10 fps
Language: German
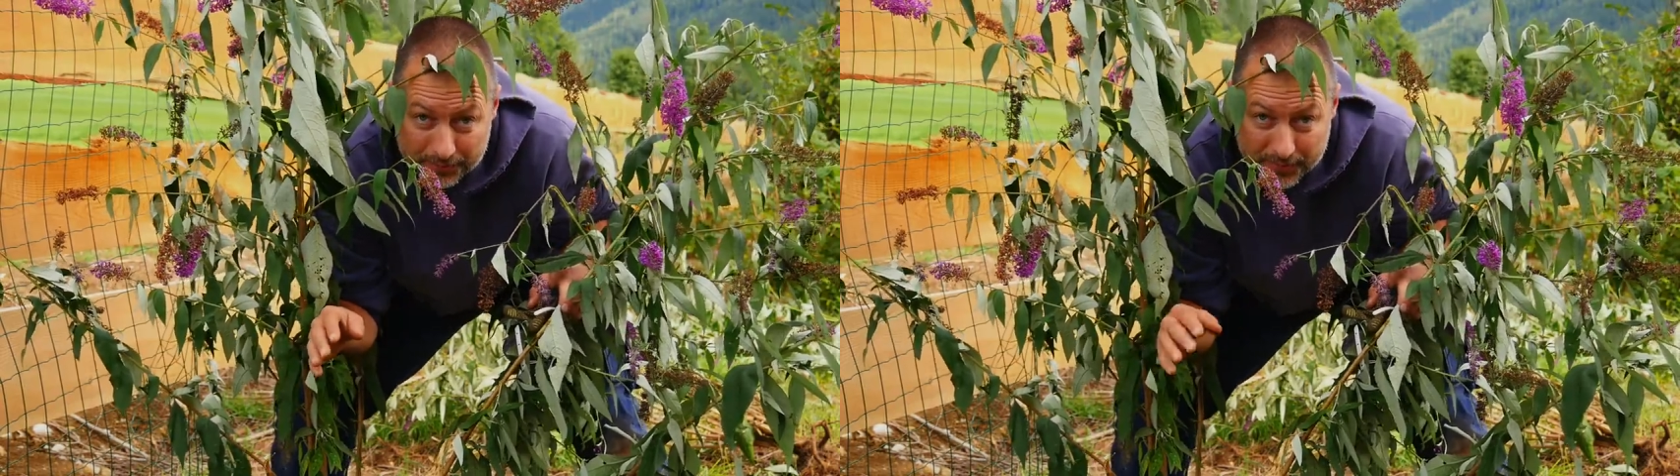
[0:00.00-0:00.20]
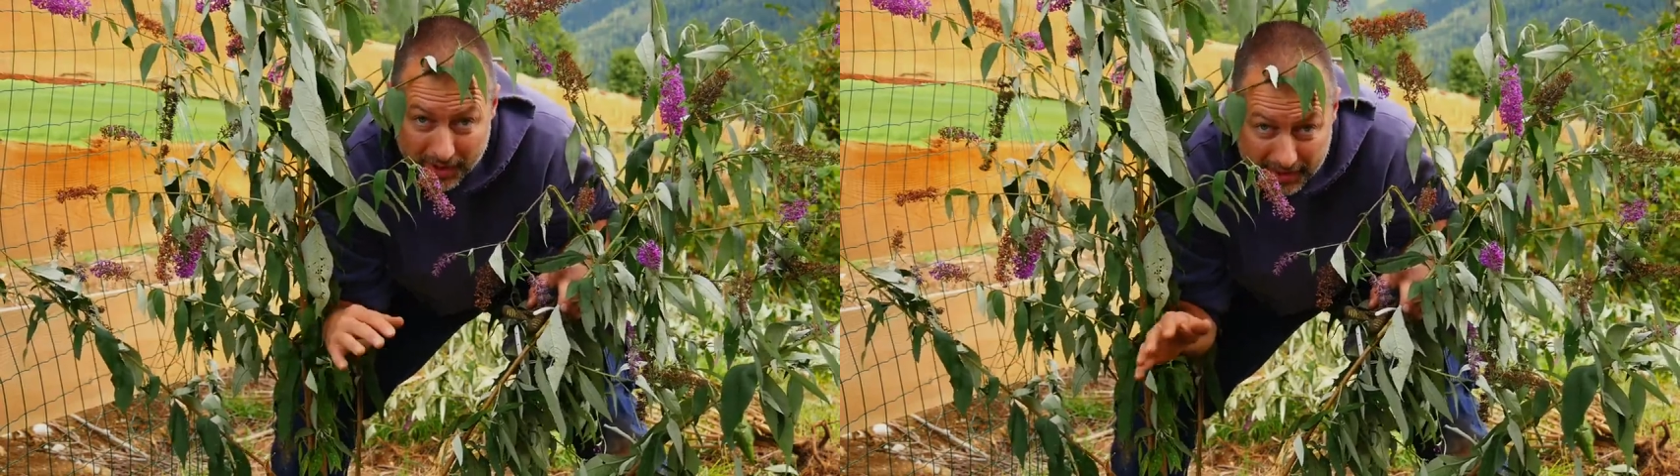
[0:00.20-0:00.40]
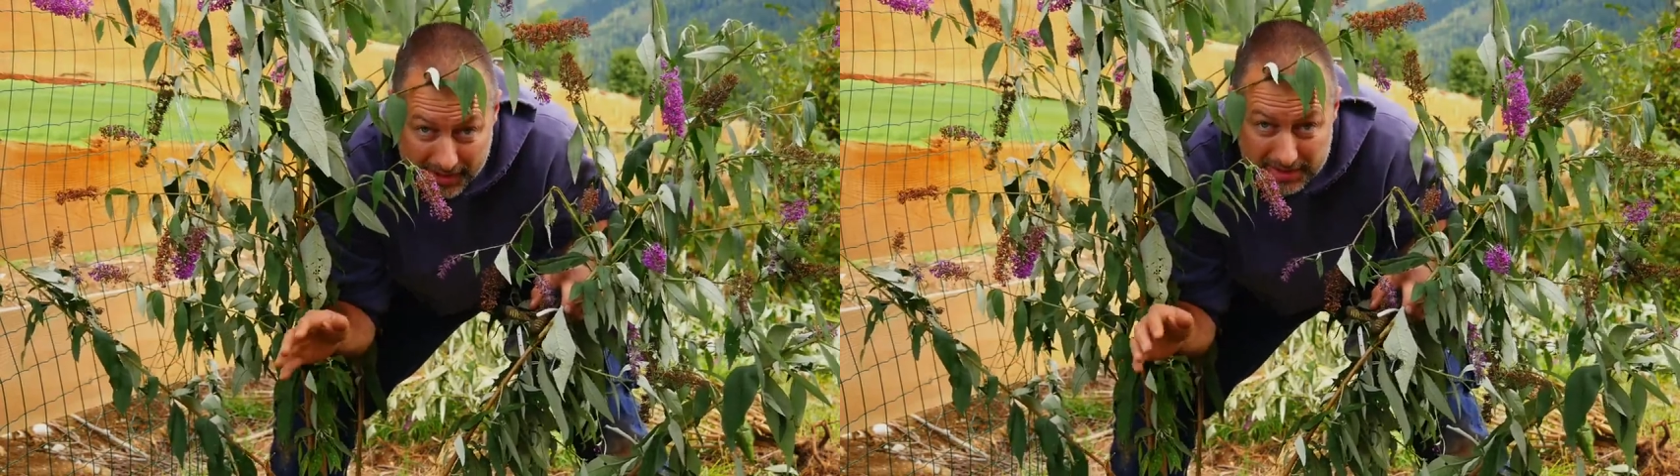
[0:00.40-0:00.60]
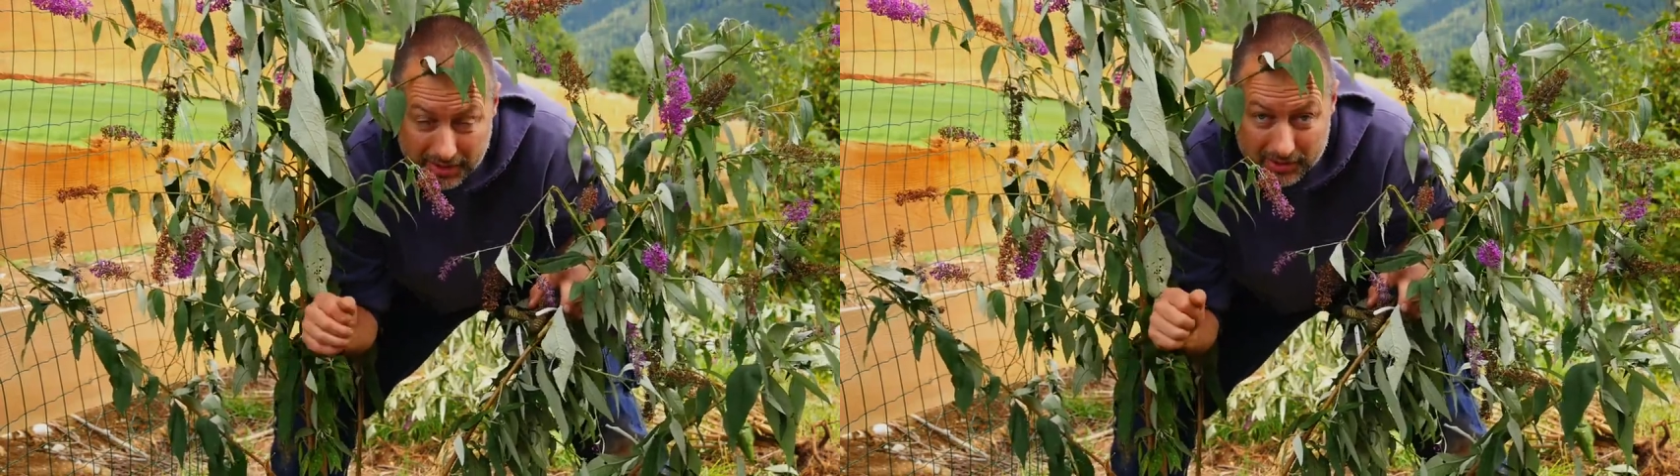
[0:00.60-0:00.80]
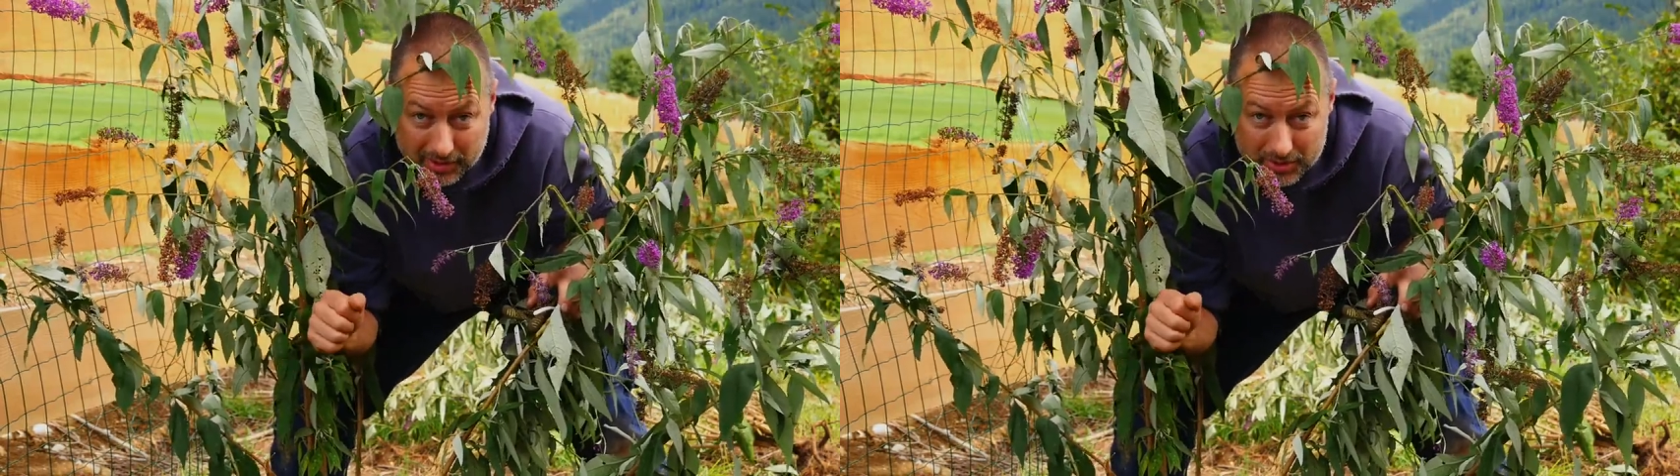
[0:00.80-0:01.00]
einen
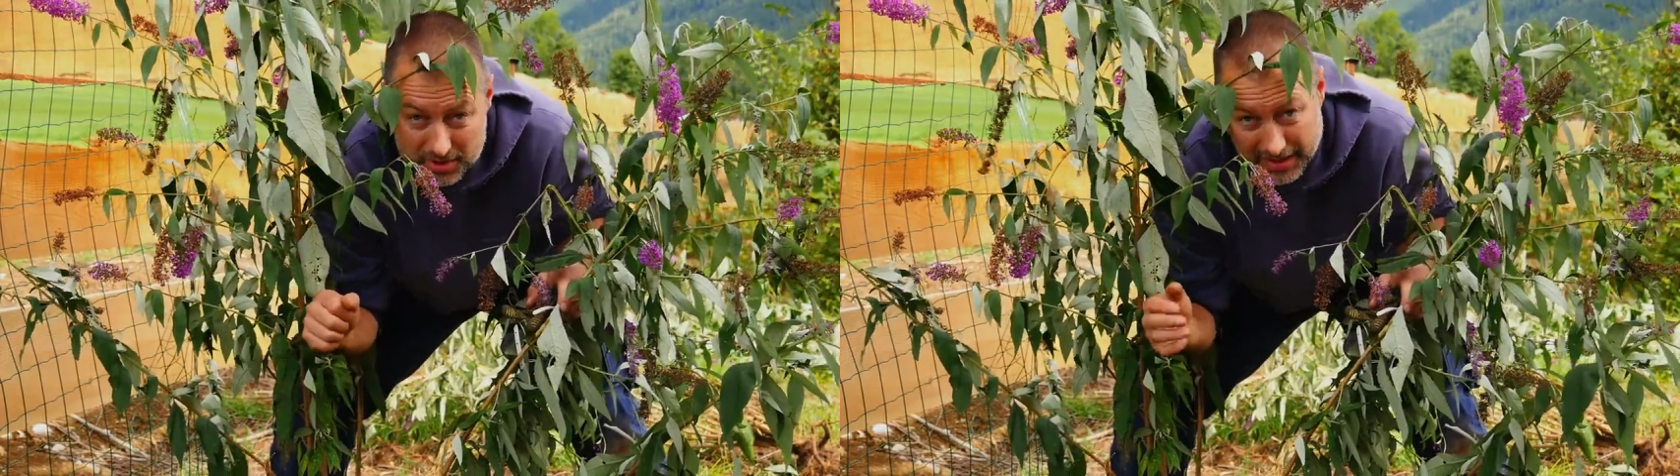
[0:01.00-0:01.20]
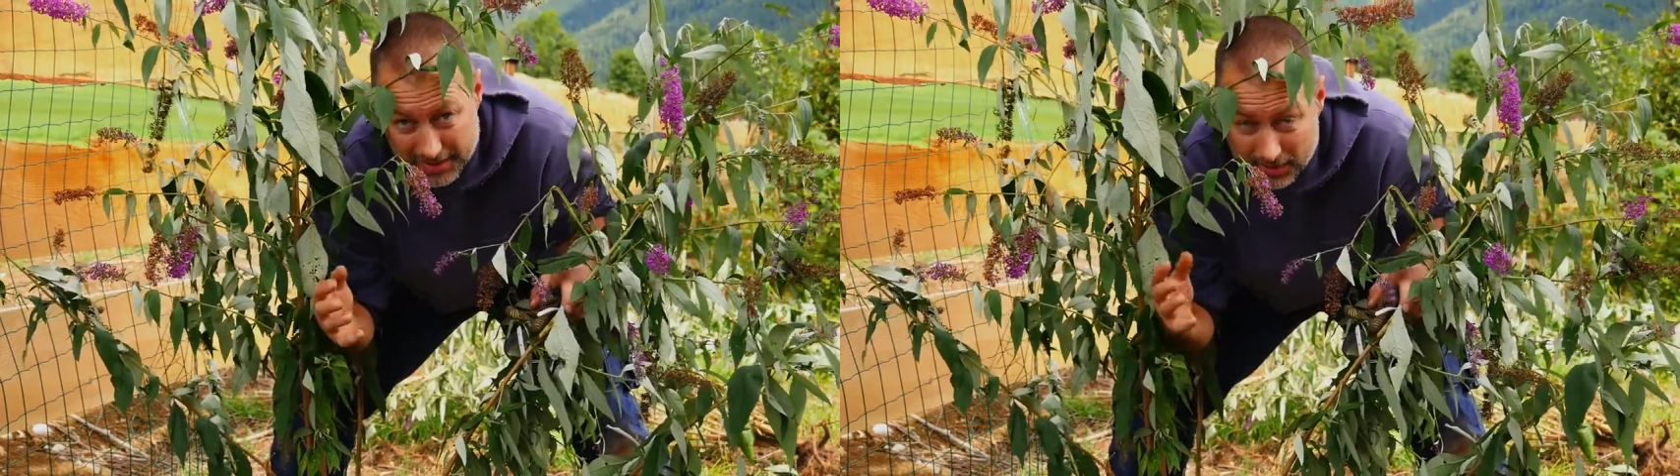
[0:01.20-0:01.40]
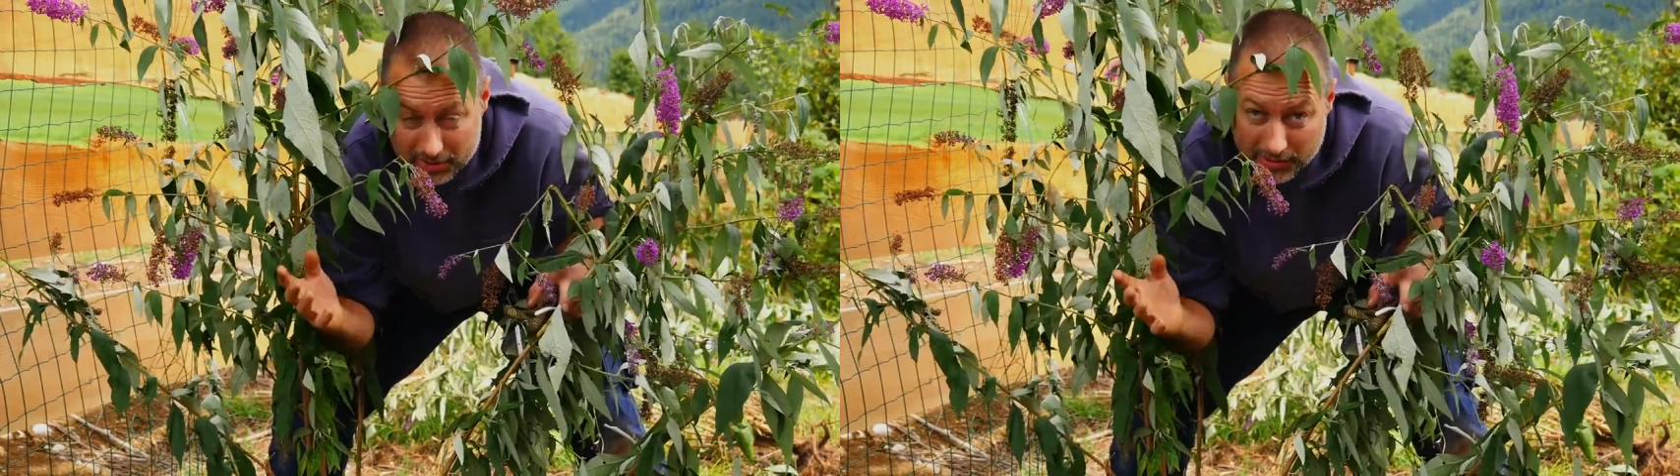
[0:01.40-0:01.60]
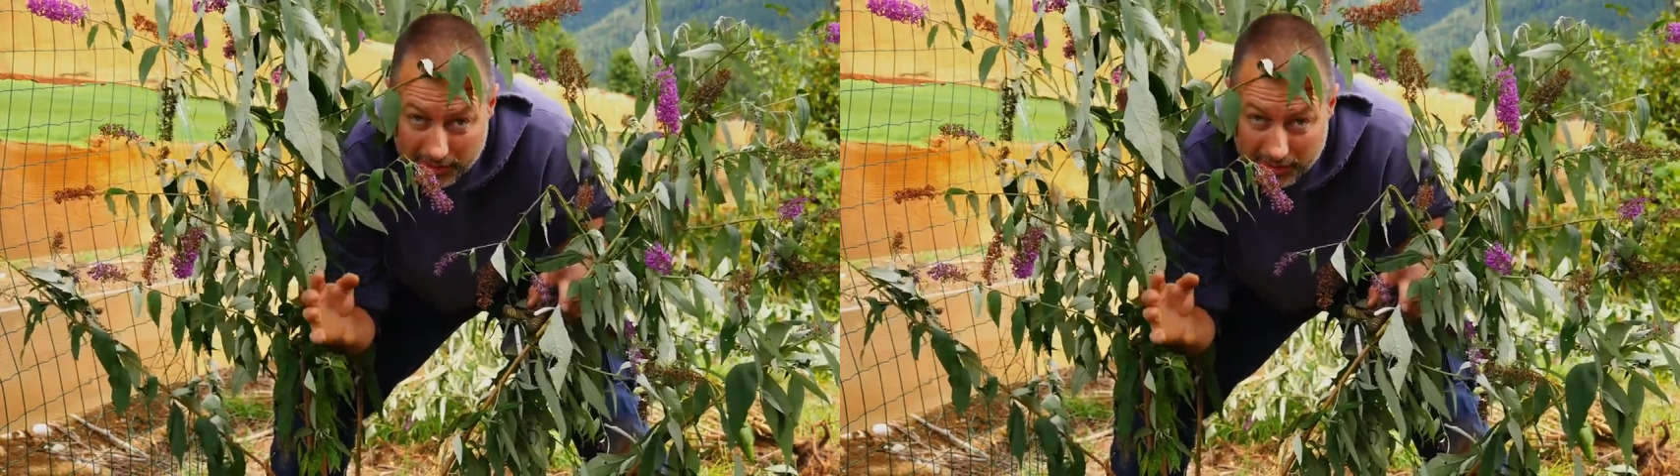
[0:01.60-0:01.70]
Gießrand losen, eventuell